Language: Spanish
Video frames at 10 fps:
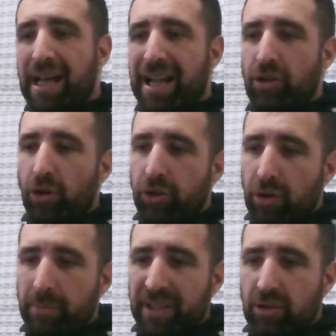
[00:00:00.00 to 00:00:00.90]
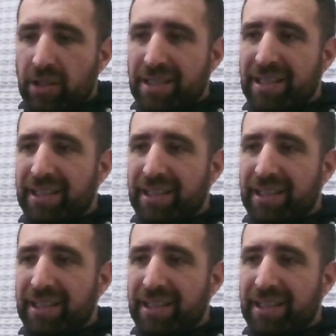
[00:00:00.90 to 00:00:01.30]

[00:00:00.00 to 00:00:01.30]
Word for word: a los dos mejores